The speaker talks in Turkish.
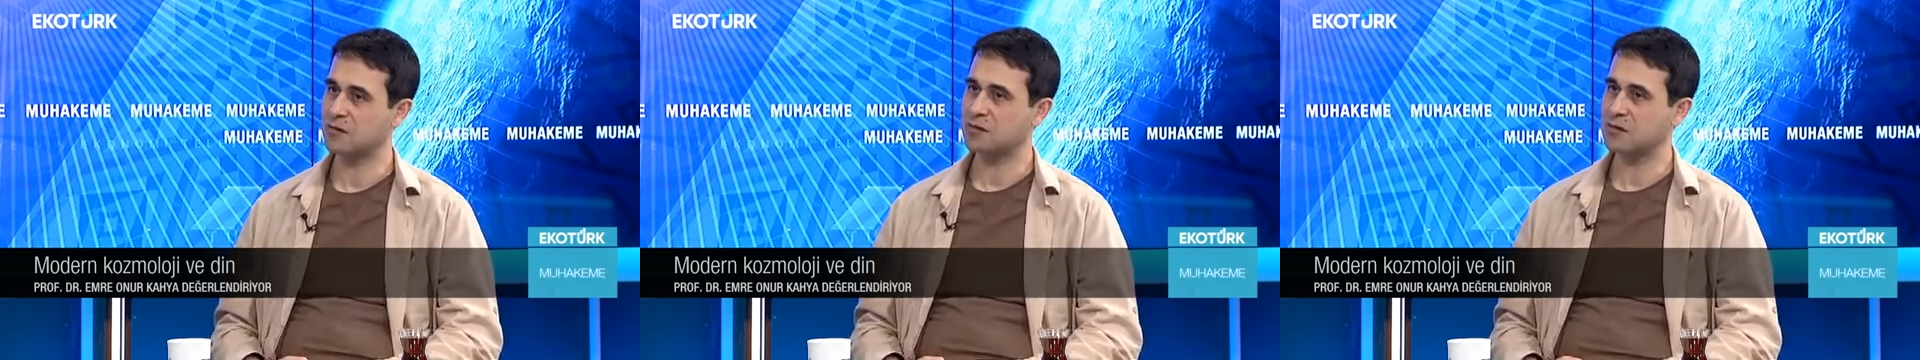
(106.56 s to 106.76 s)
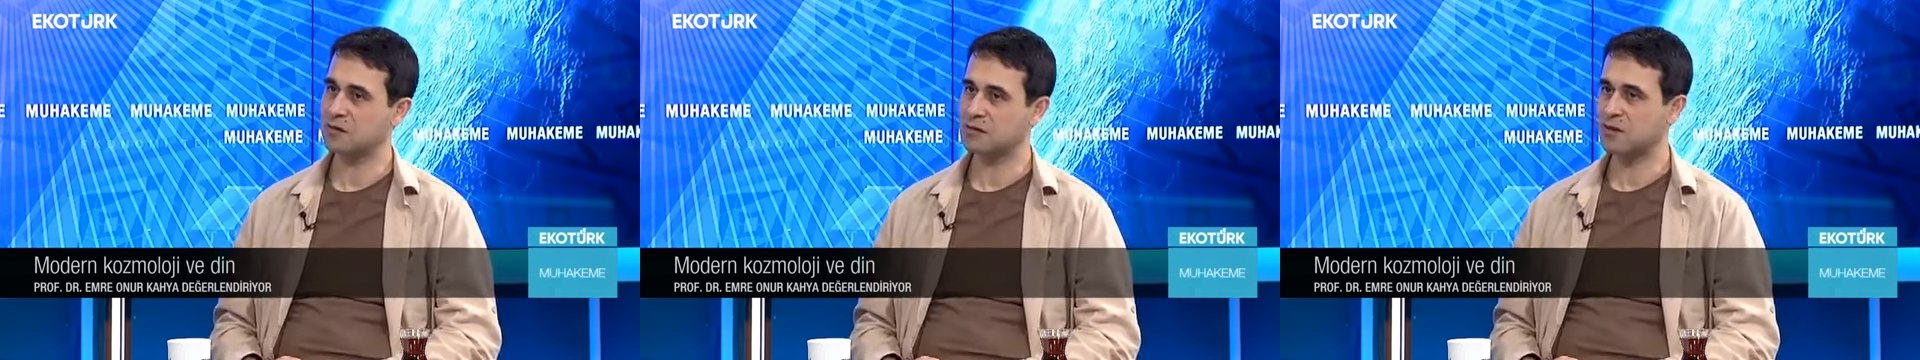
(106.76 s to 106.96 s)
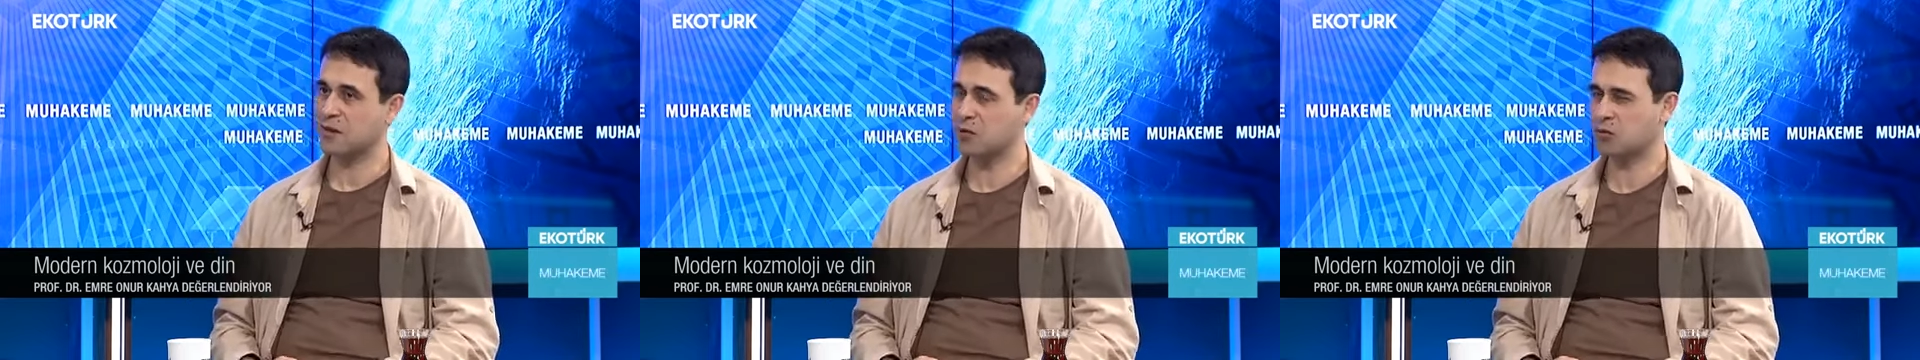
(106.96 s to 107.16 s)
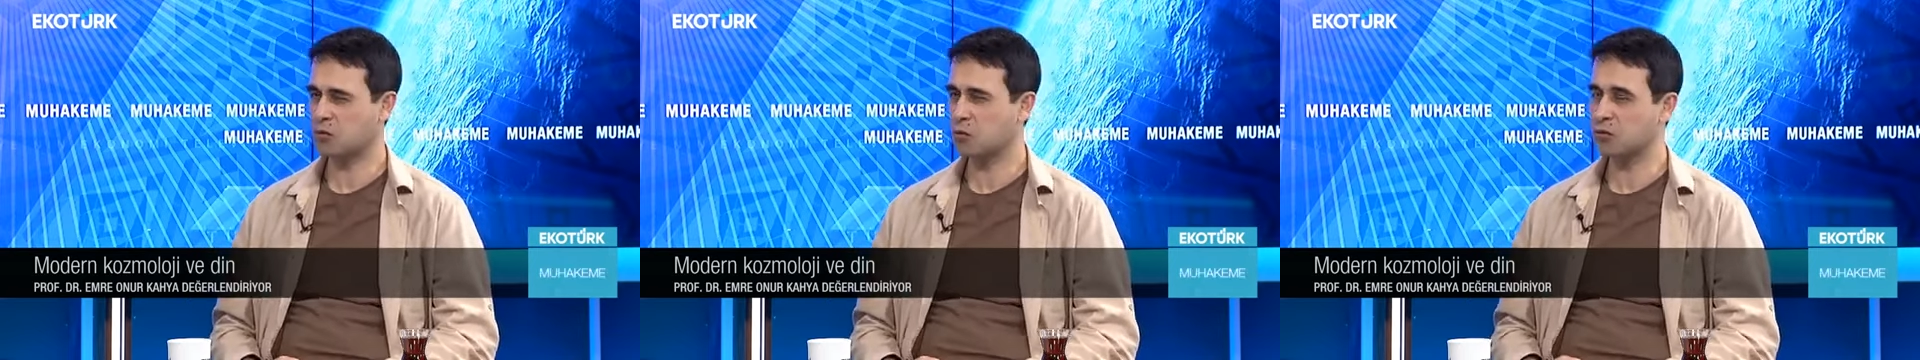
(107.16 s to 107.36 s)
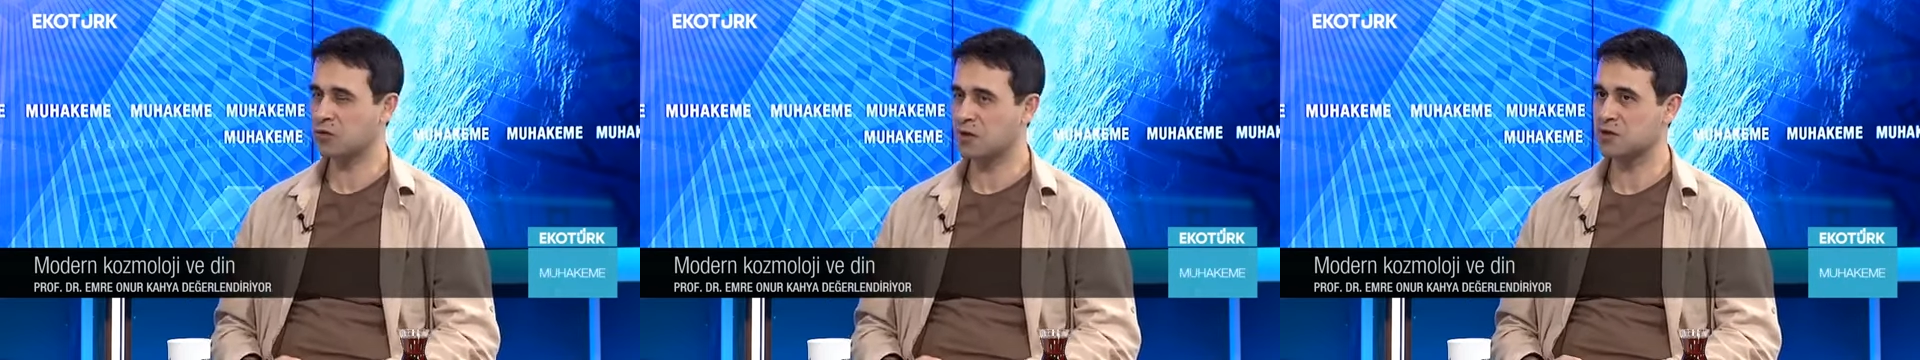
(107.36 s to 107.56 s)
e,
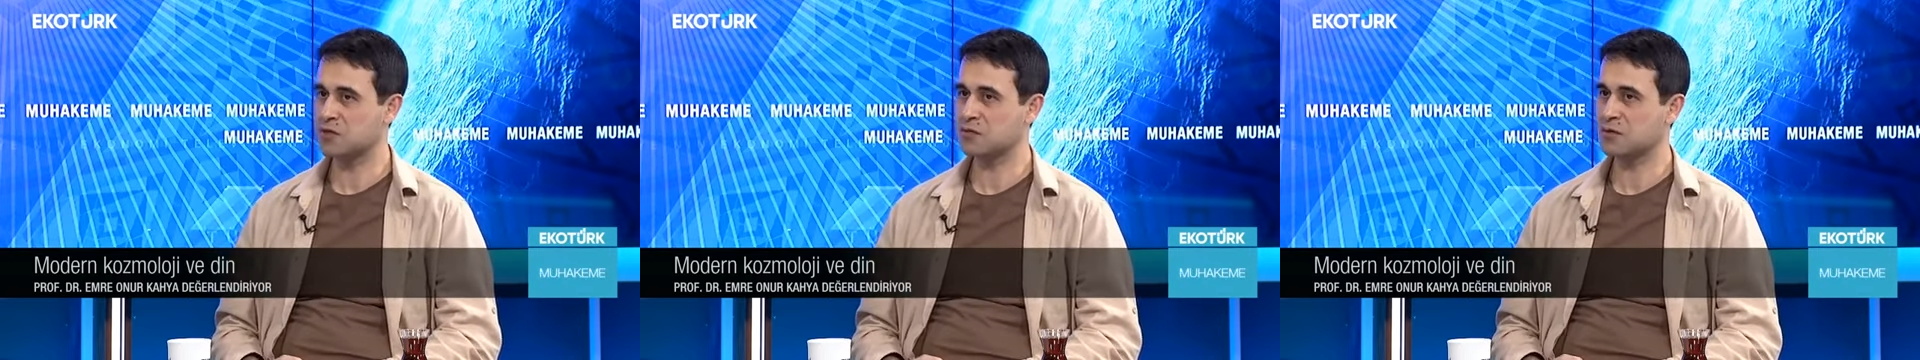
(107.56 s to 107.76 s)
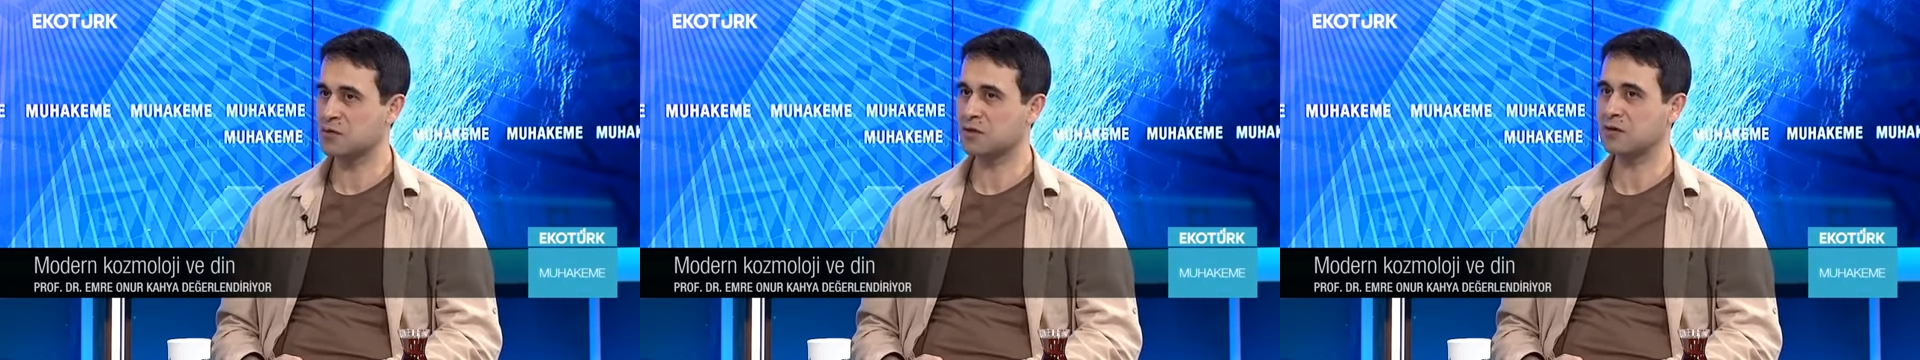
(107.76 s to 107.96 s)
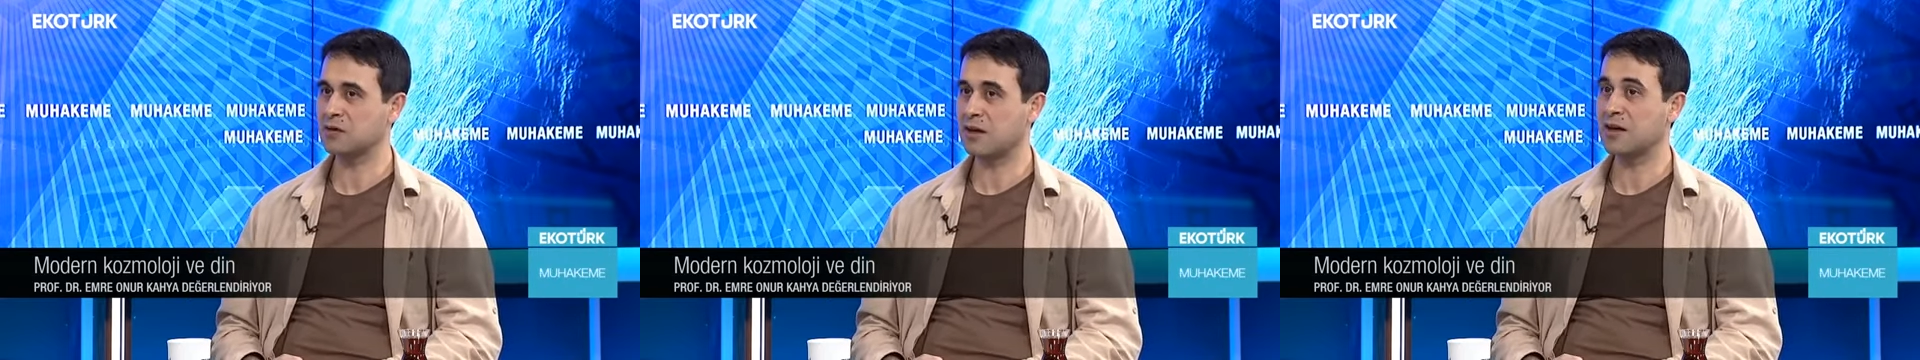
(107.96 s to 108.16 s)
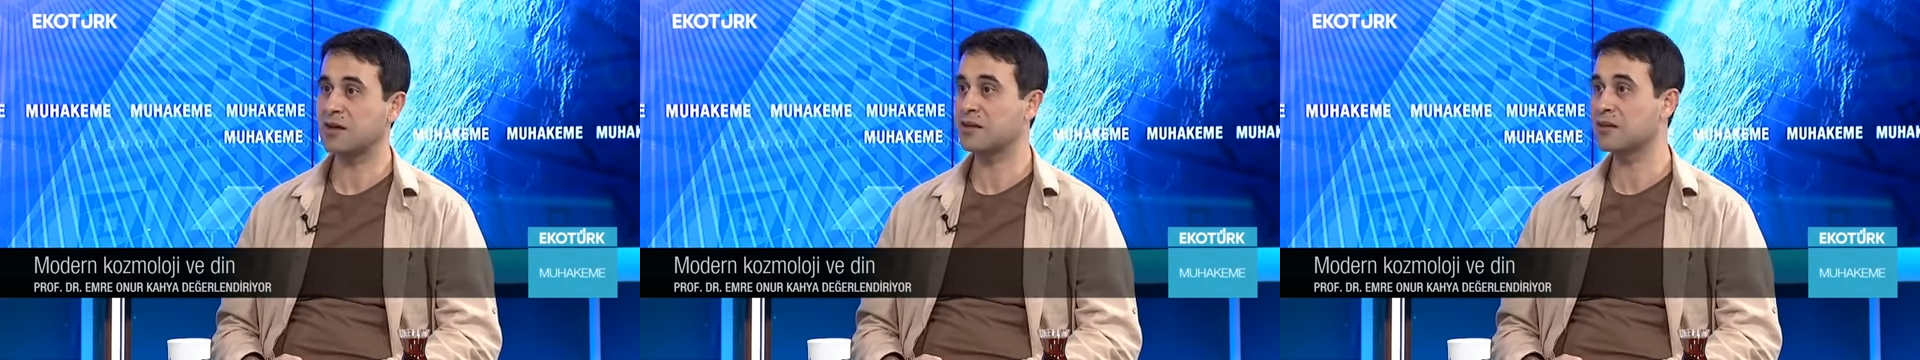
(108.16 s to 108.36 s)
teleskopun keşfi,